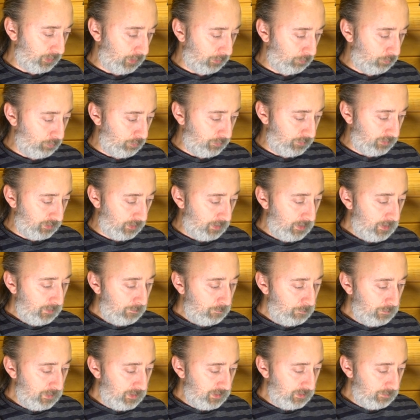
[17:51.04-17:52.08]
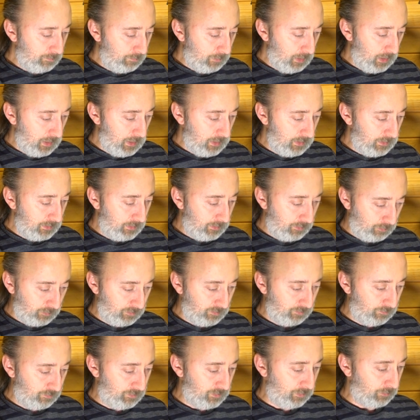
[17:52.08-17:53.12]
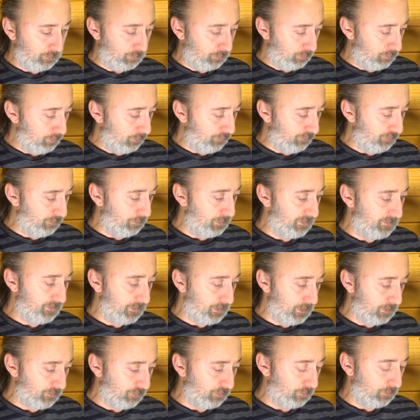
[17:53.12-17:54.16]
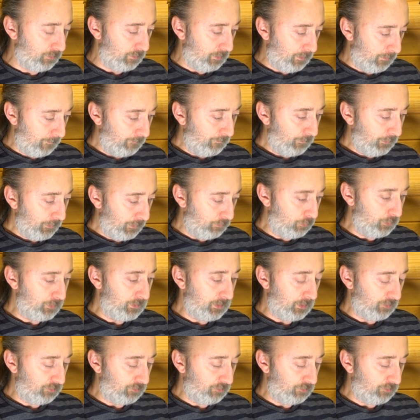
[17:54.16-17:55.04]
какой-то минимальный хоть эффект, но должен быть сразу. Вот